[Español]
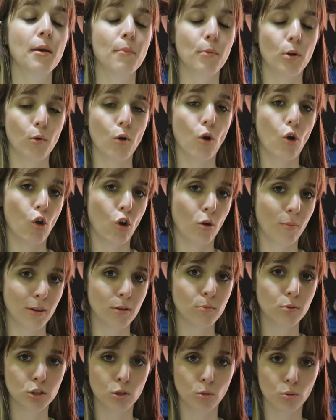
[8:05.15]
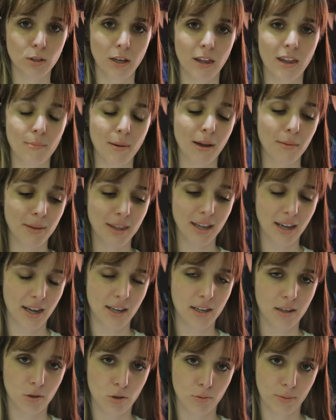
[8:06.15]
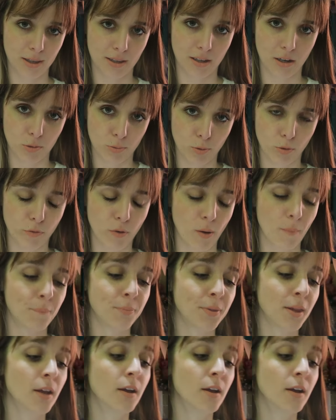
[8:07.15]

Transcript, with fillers: Pero bueno, os lo comento por si os gusta la idea para que me digáis en comentario por favor.